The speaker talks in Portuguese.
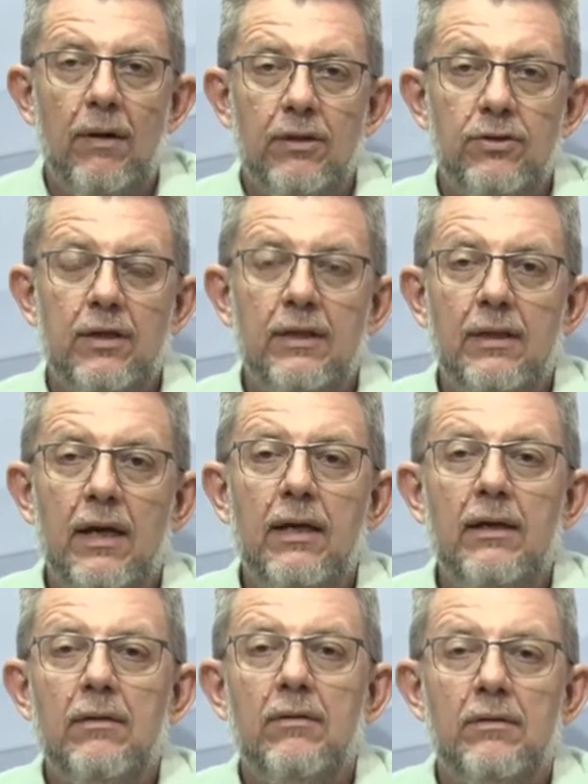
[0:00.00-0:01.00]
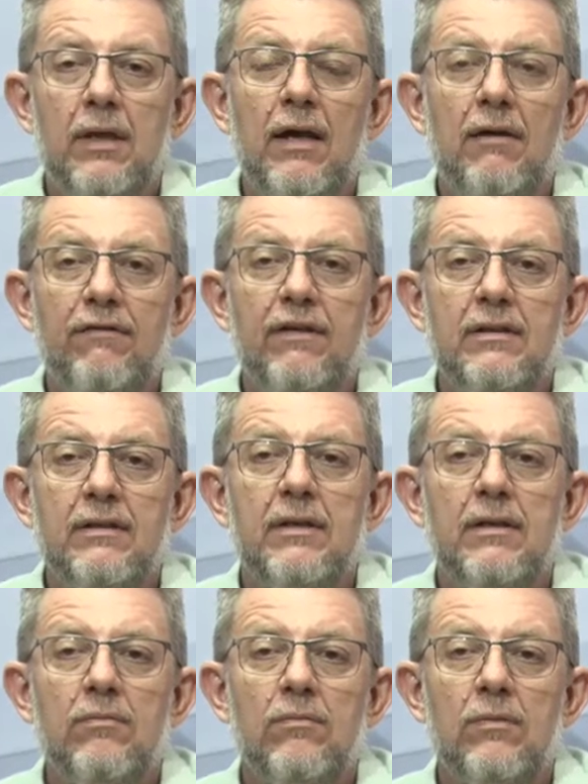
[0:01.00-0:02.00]
Eu acho que tem, tem a ver,
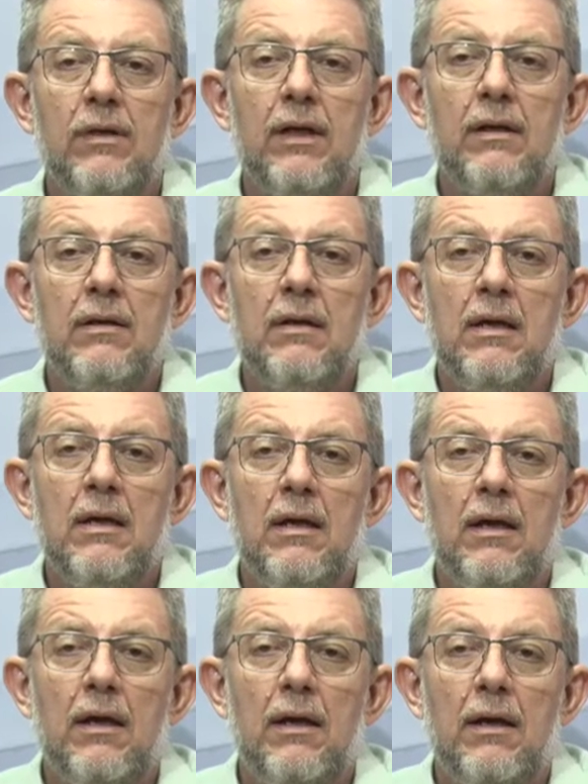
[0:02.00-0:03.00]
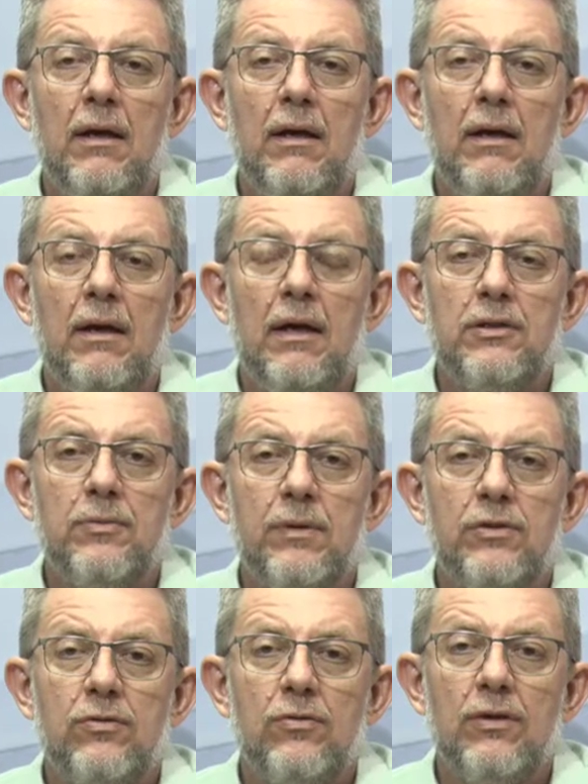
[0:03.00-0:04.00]
sim. Né? é, as
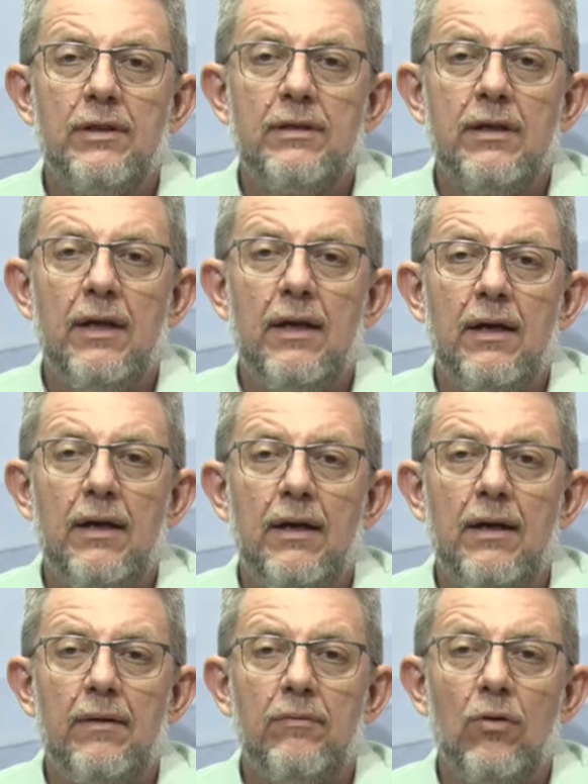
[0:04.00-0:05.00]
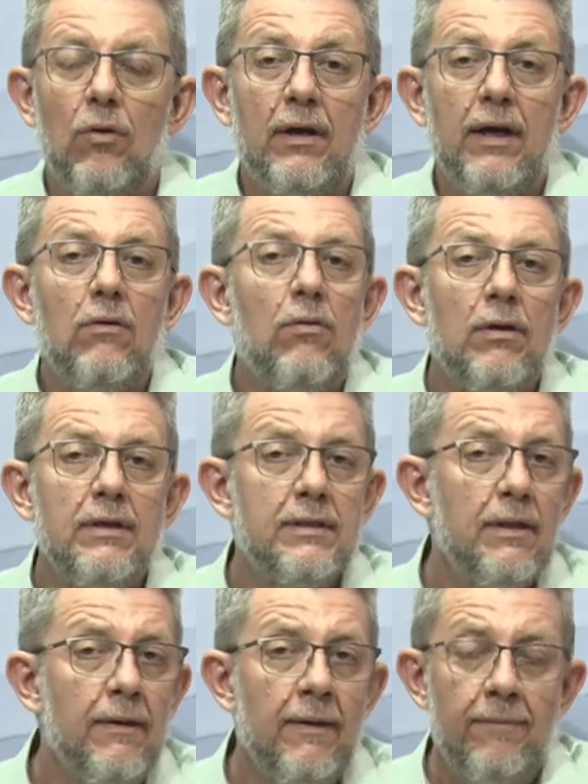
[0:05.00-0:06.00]
pessoas, é, qualquer
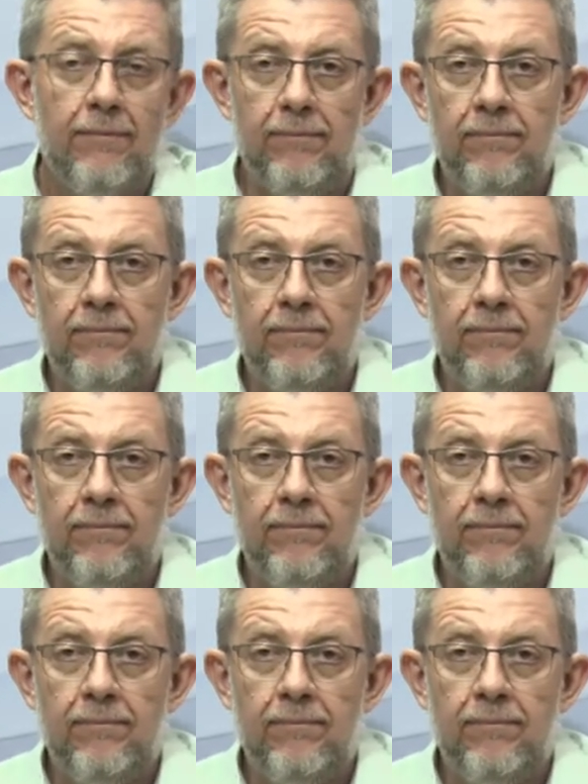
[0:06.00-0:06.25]
coisa,